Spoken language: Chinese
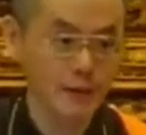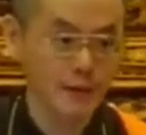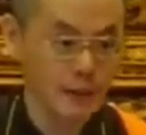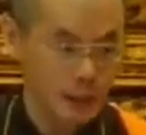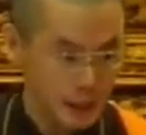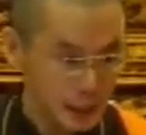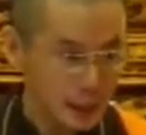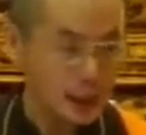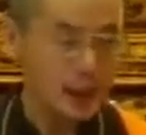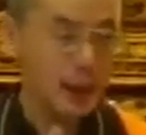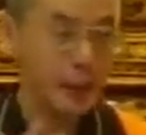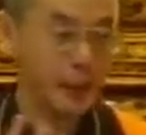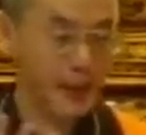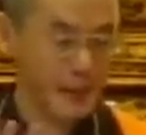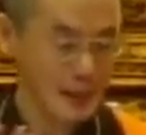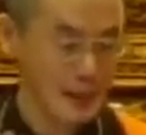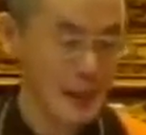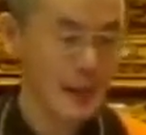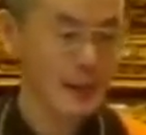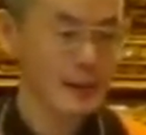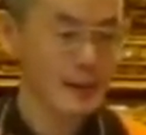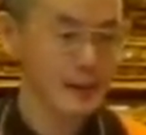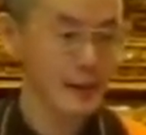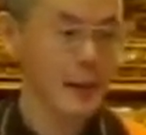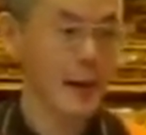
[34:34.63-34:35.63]
现在台湾
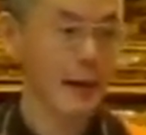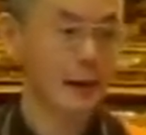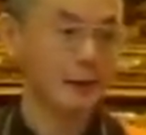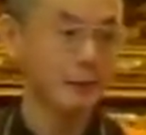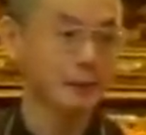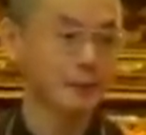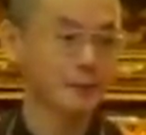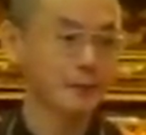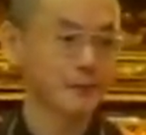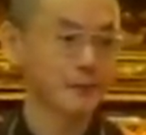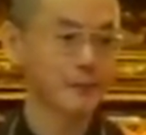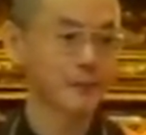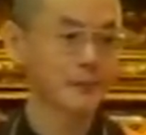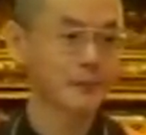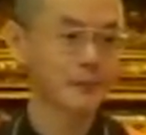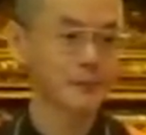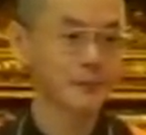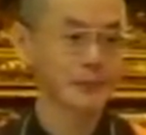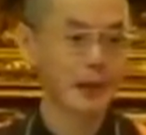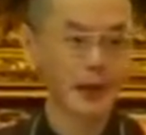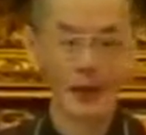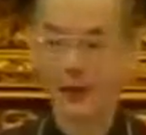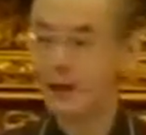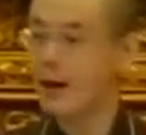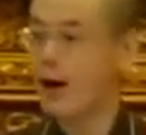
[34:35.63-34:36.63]
这样子的，
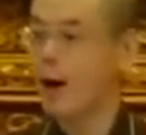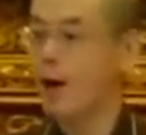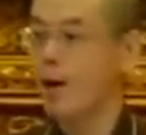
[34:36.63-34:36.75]
很